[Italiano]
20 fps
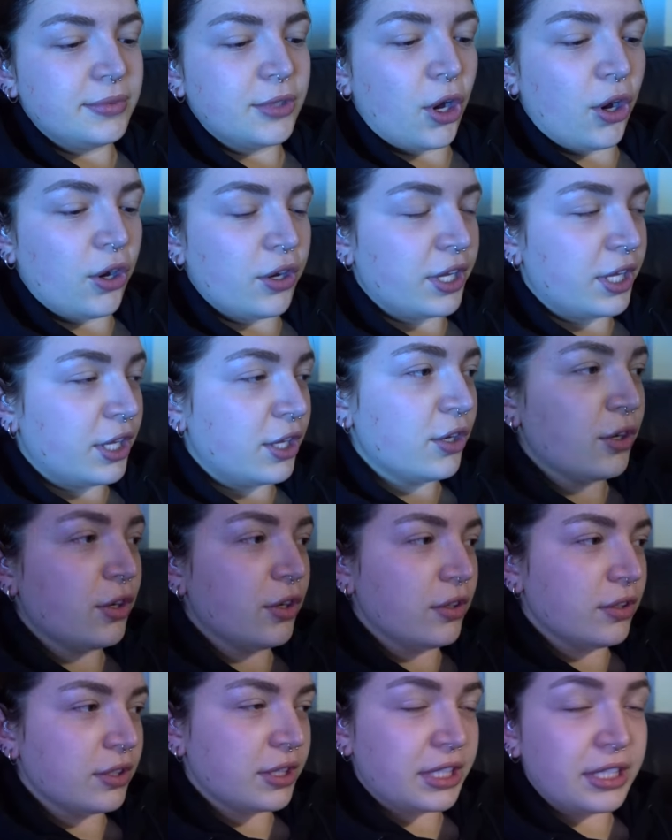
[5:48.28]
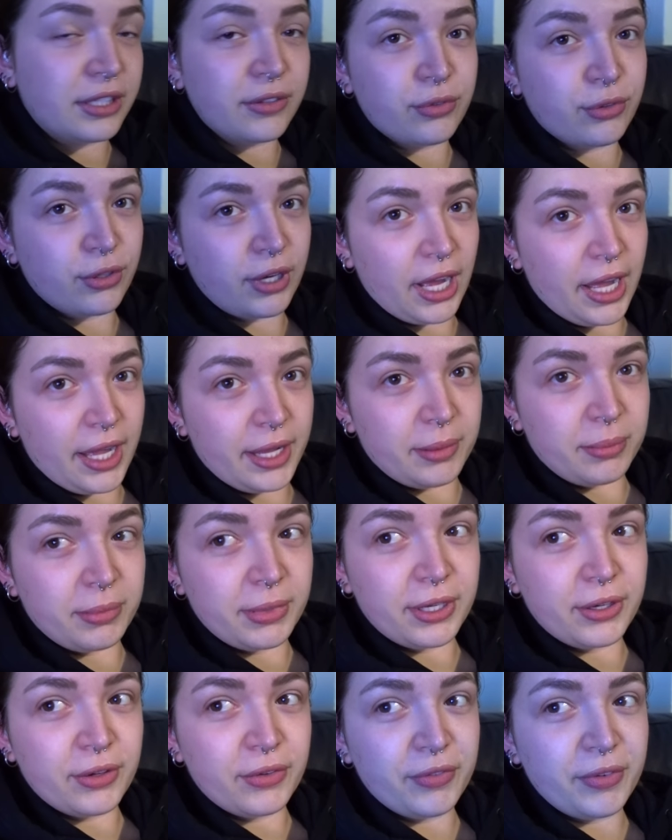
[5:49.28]
No, io tifo
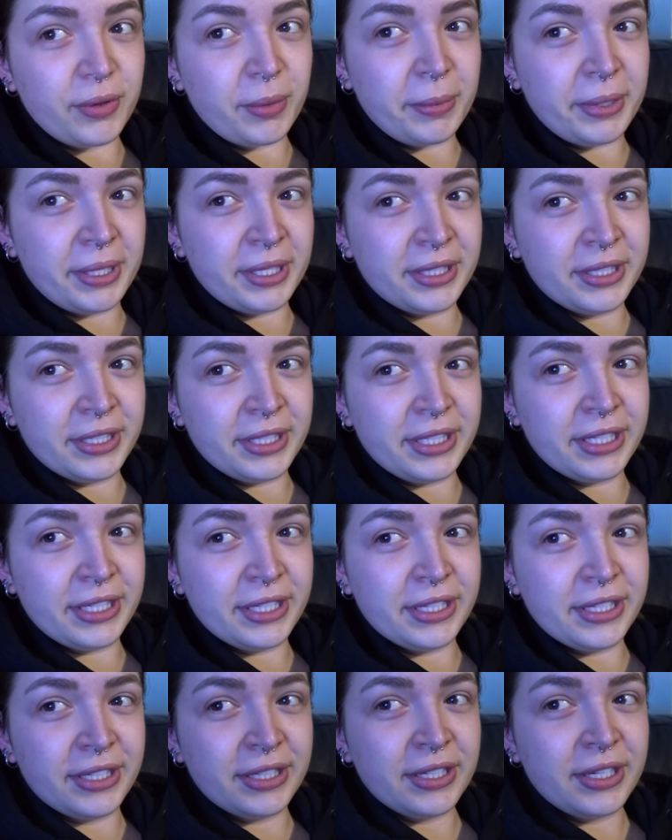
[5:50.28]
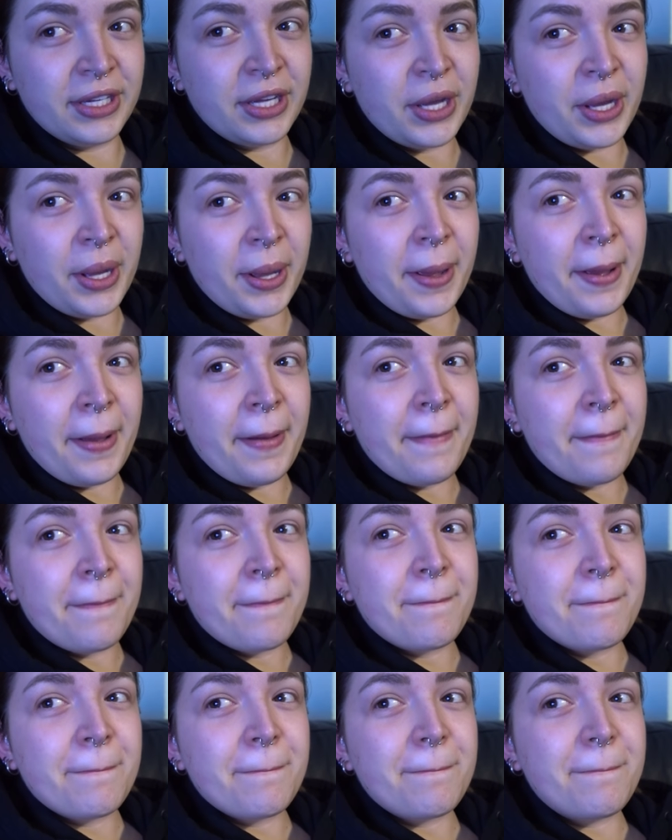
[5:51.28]
Carmine ovviamente. Pure
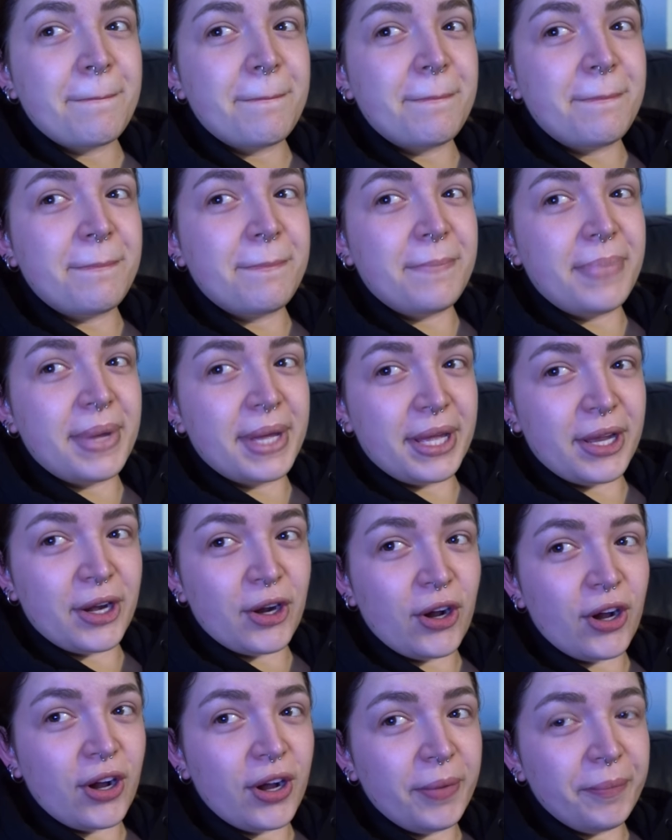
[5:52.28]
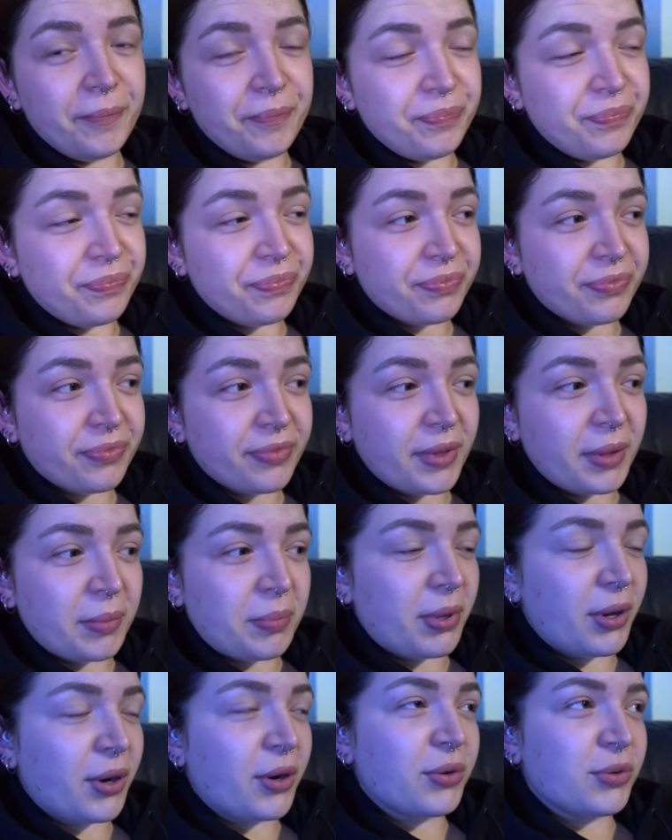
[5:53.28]
Giorgia diceva. Però... Carmine.
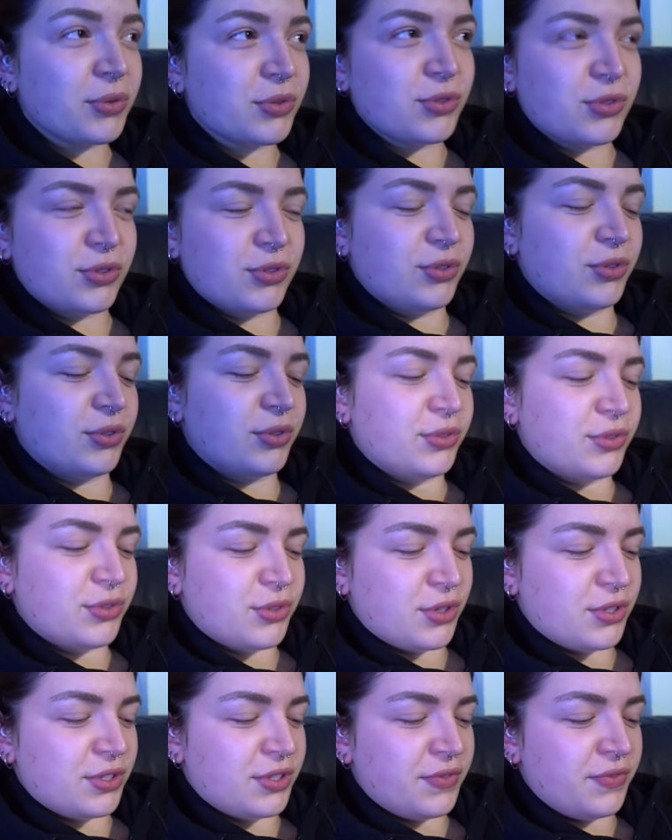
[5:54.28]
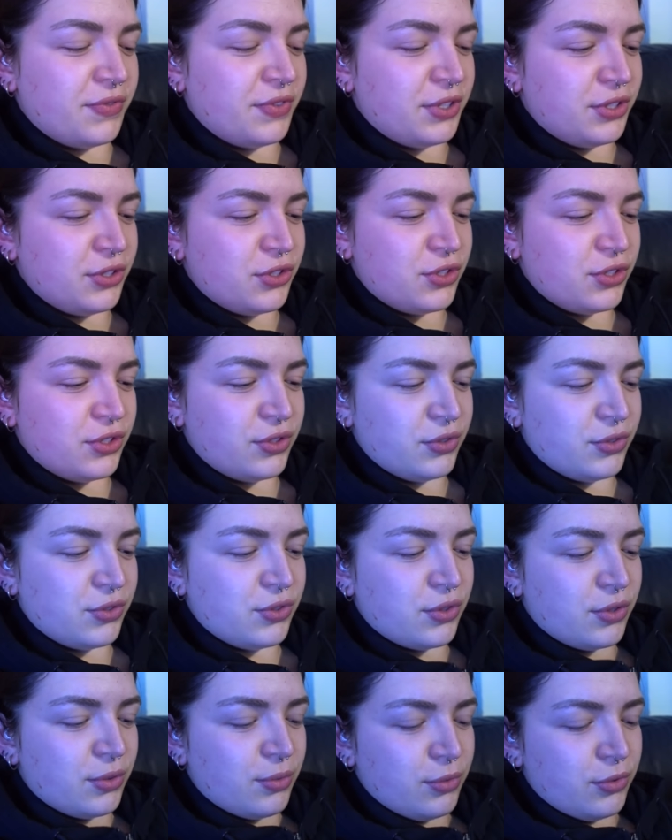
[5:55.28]
Però non, non, so se vince, non
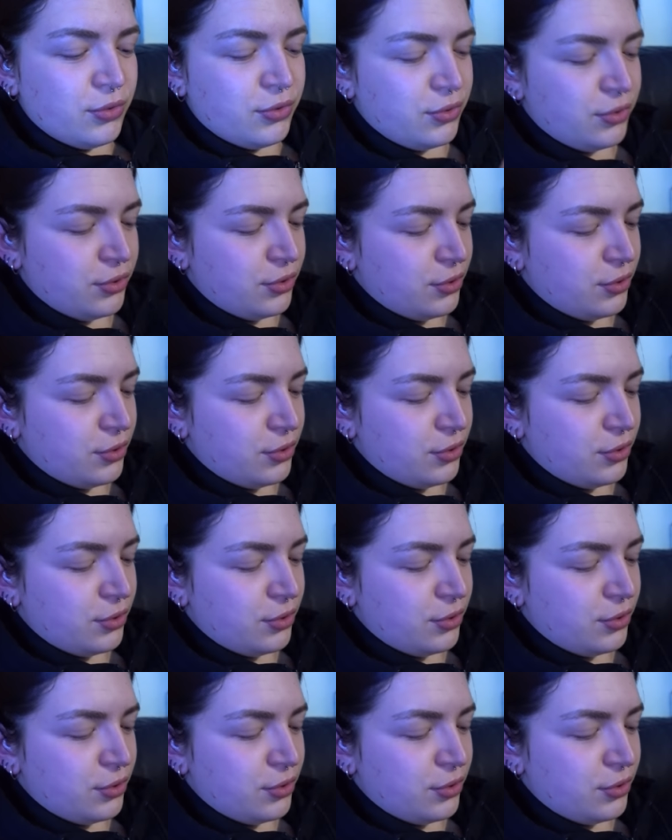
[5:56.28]
sono molto